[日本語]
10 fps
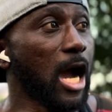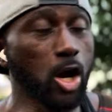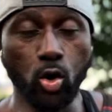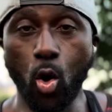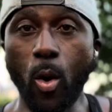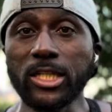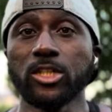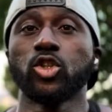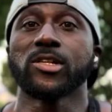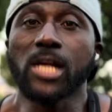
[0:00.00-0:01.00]
あの、終わっ
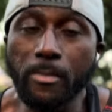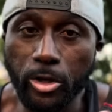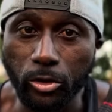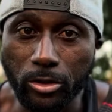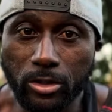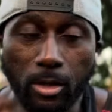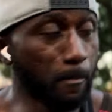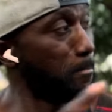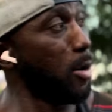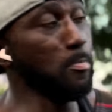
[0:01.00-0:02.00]
たると冷める。
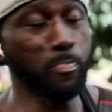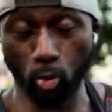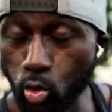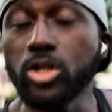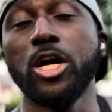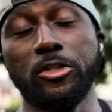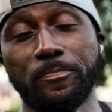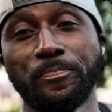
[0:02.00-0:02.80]
ポンプこうなる。